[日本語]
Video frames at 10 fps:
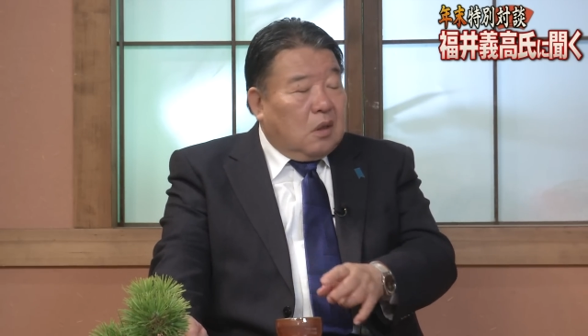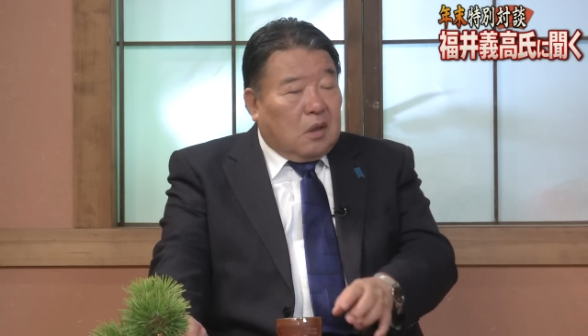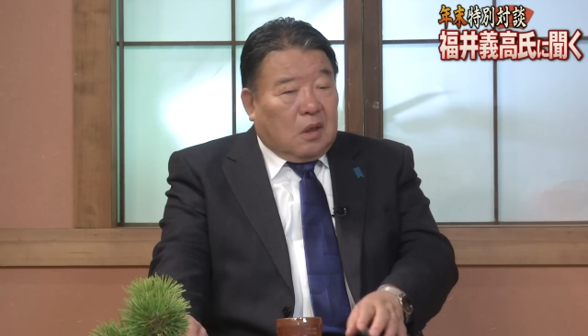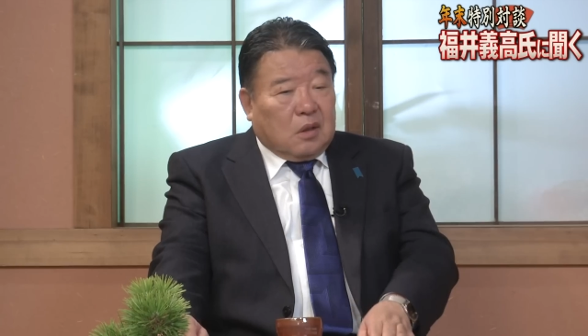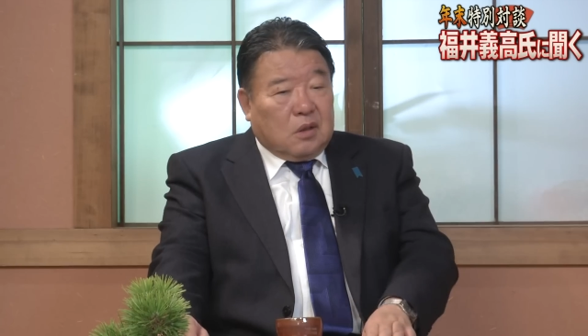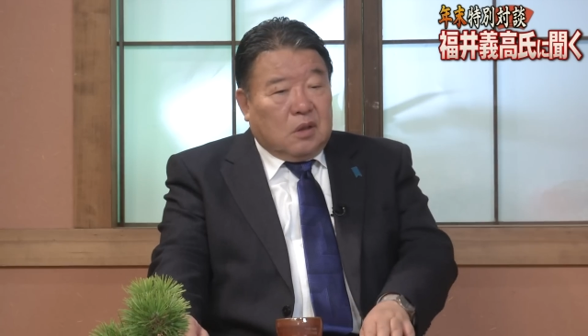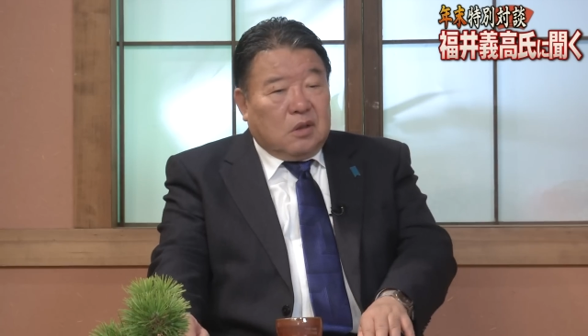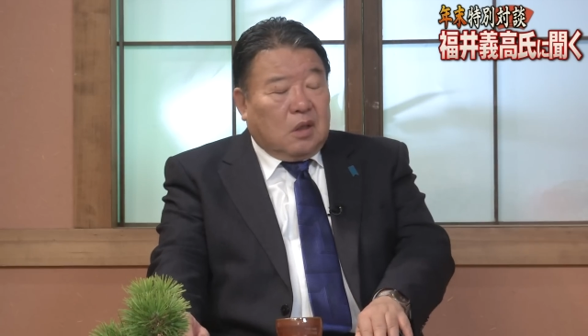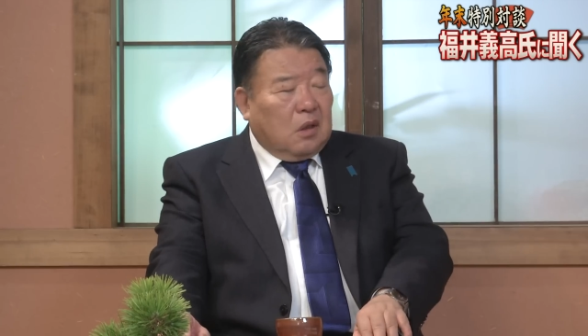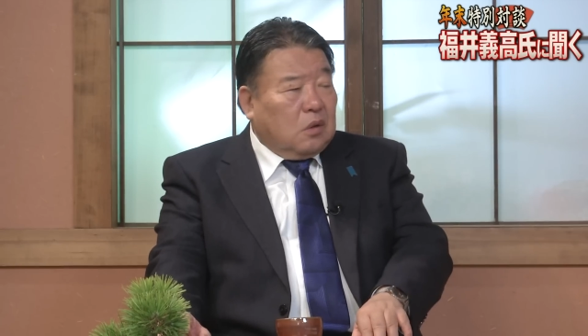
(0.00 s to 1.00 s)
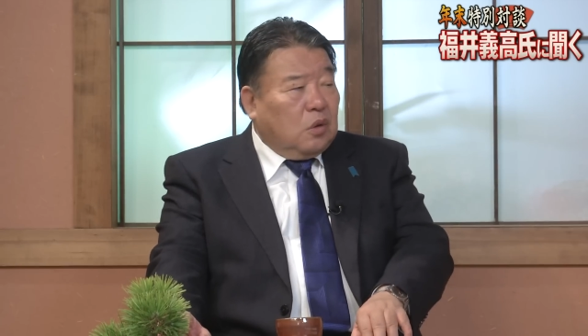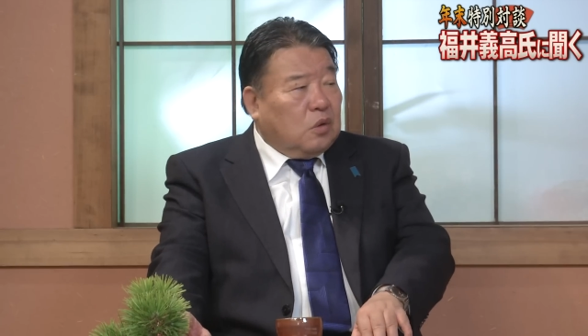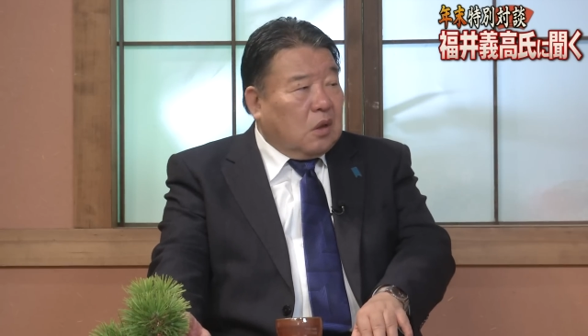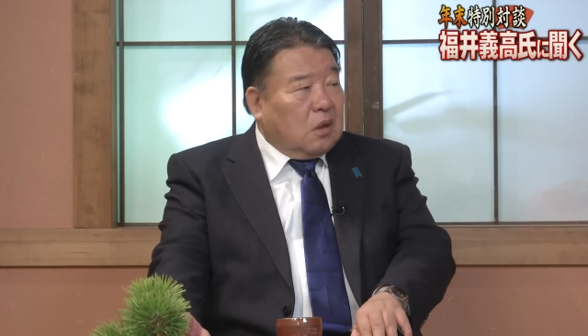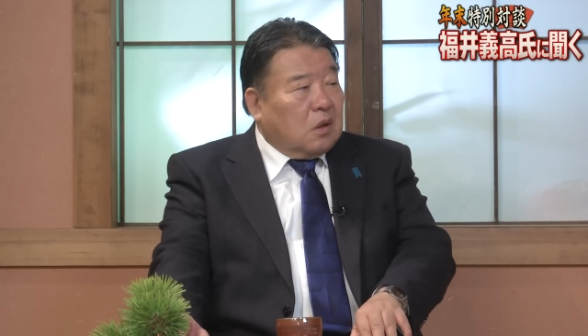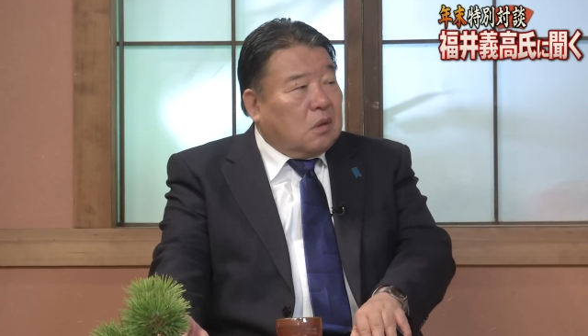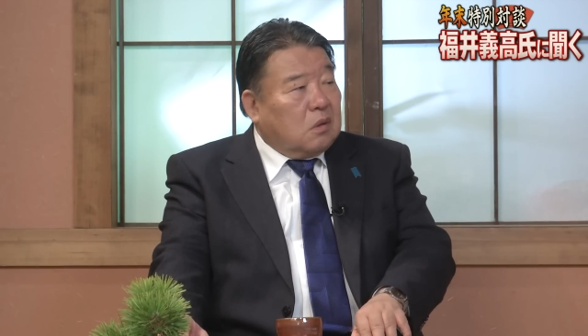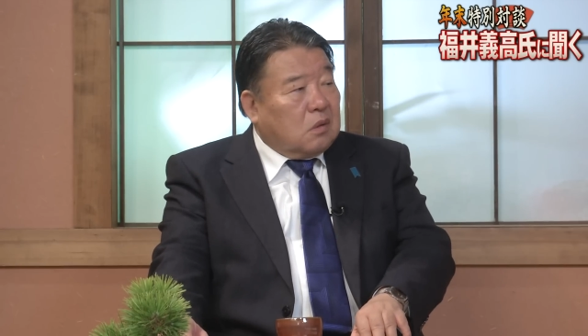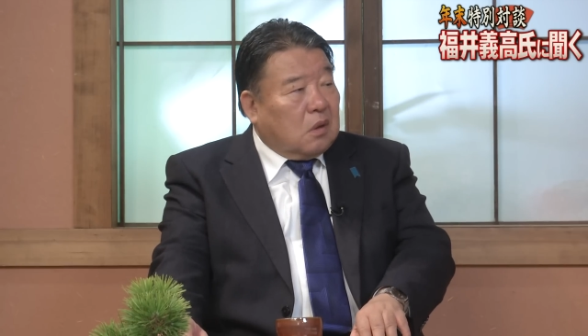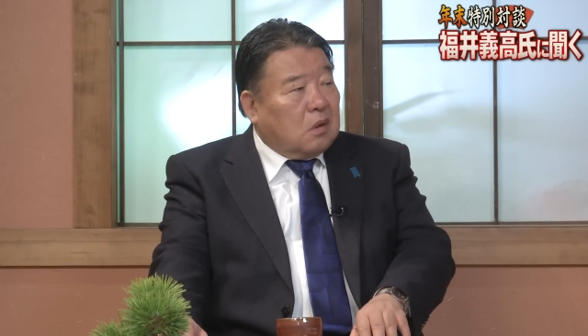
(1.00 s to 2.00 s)
形に従ってるんじゃないかって
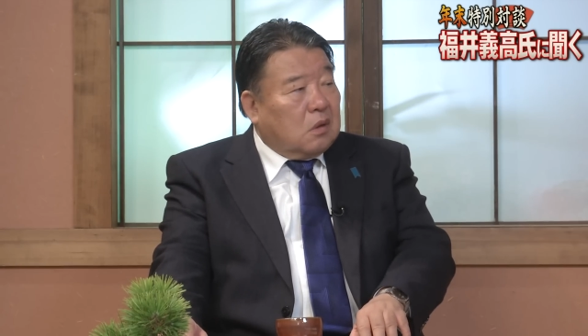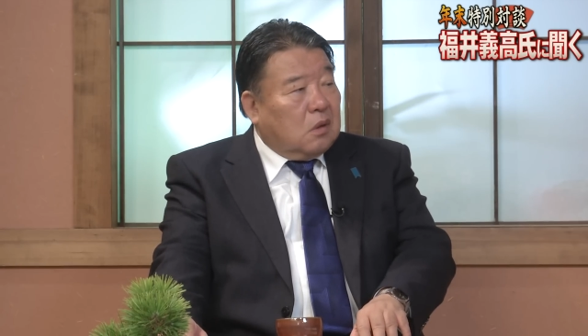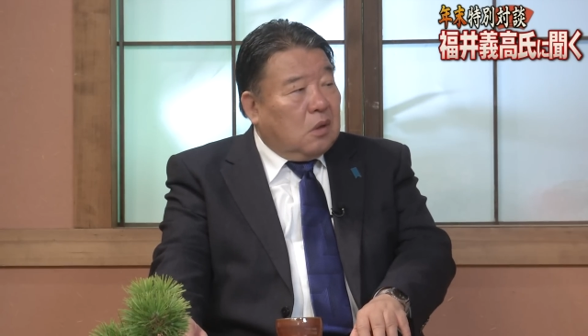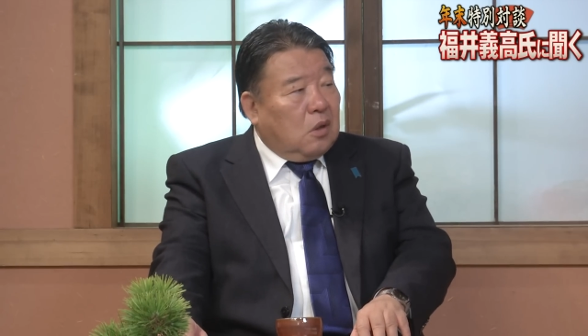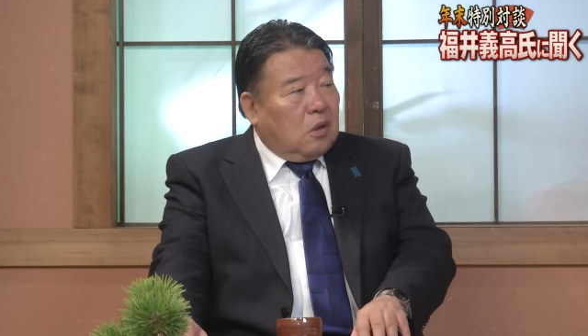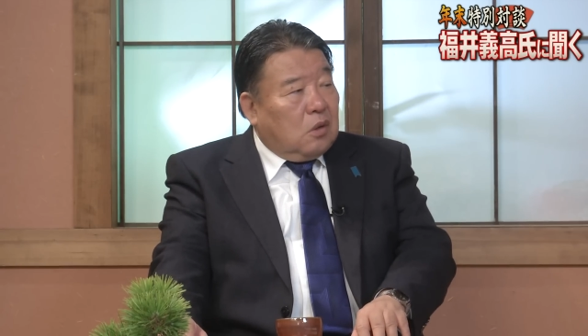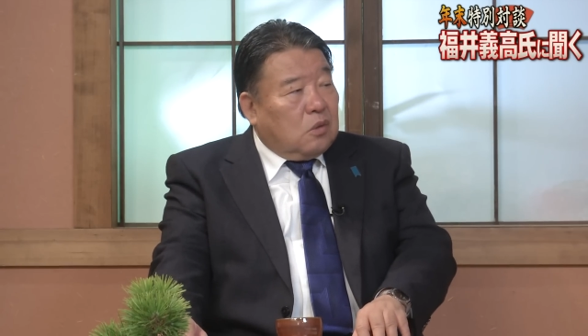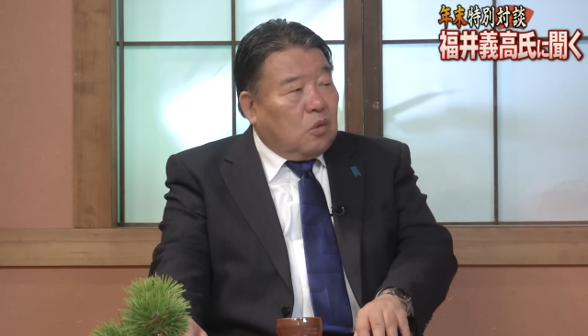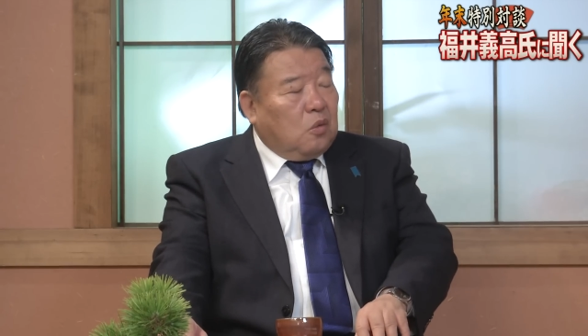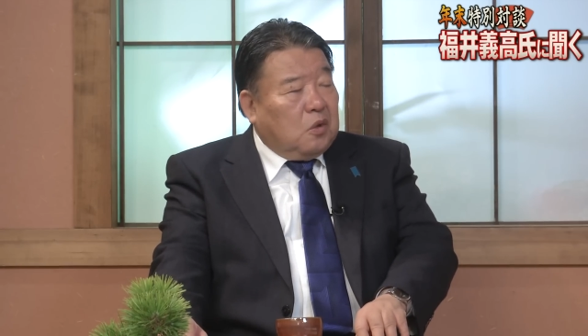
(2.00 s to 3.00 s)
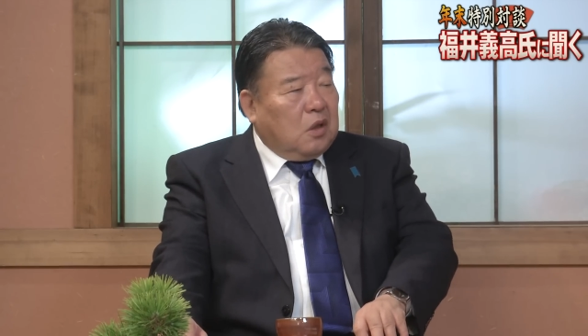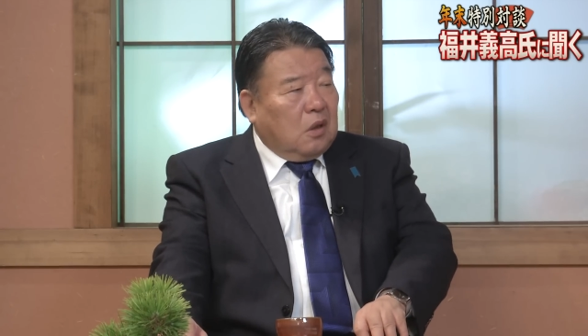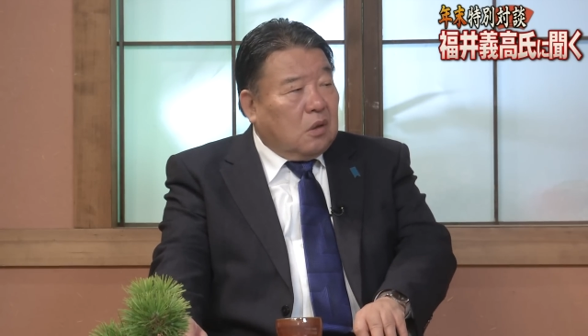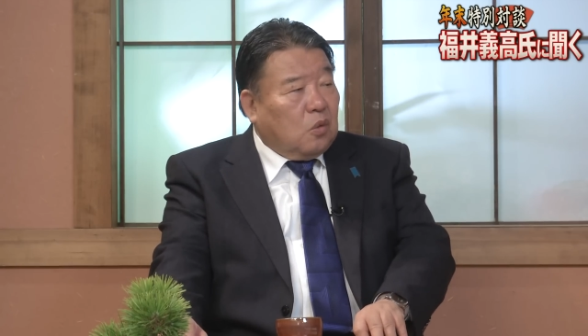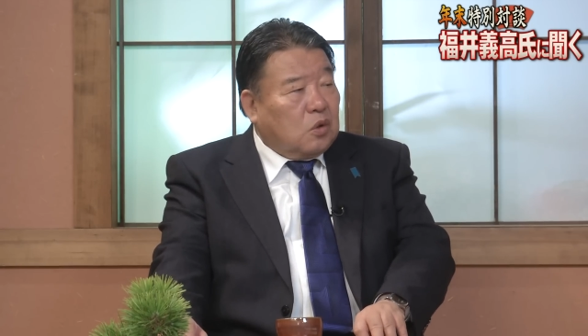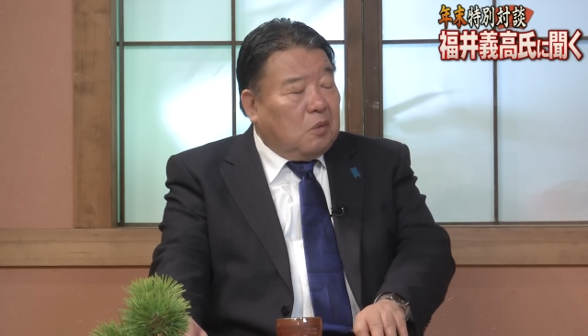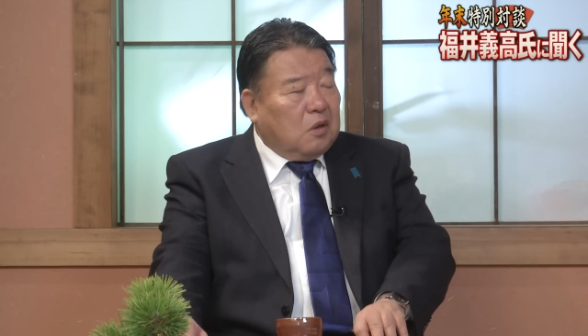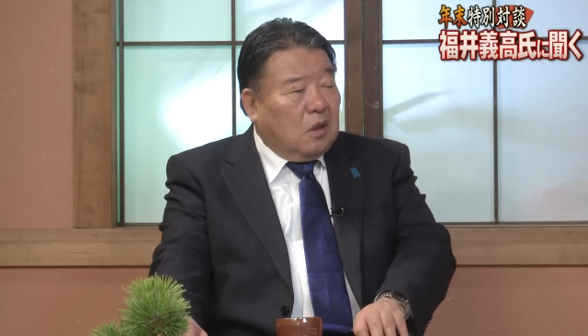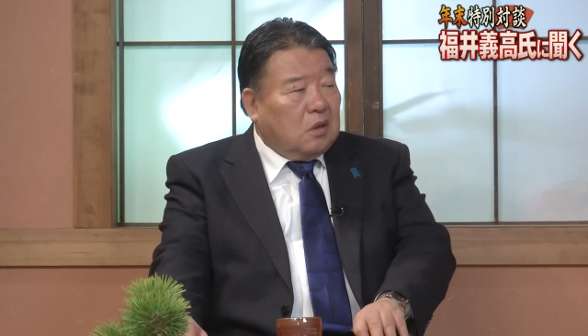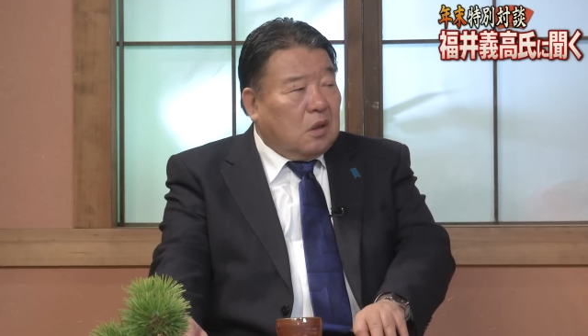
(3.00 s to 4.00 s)
いうね、そこまでいかないと収まら
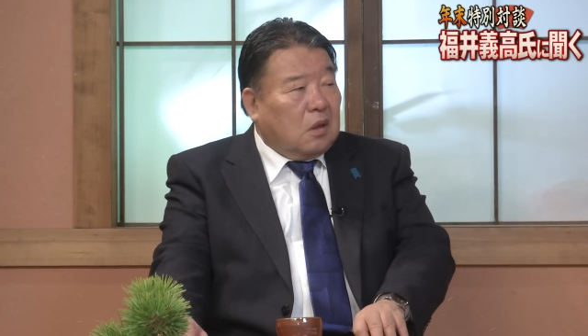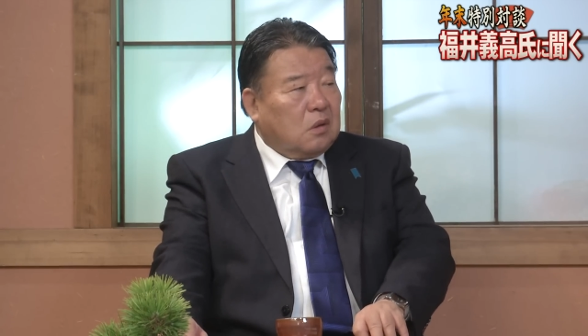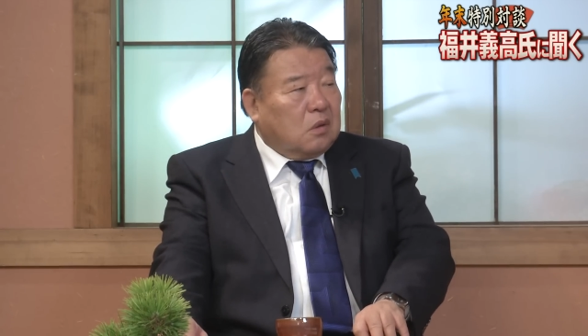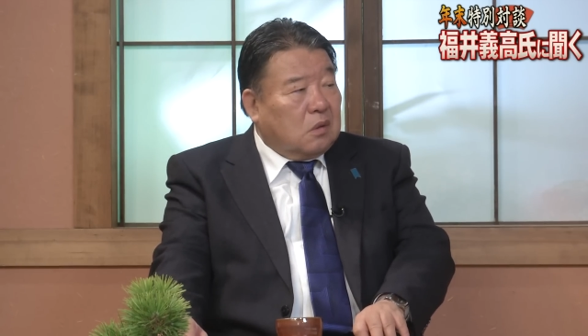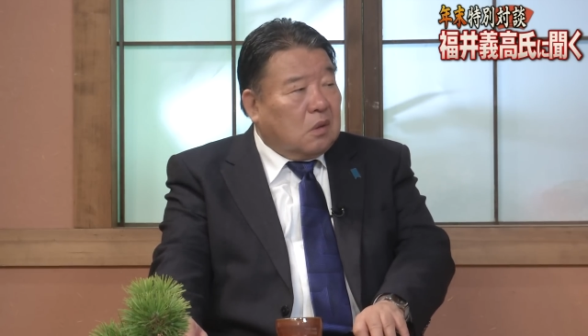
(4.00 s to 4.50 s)
ないんじゃないかっていう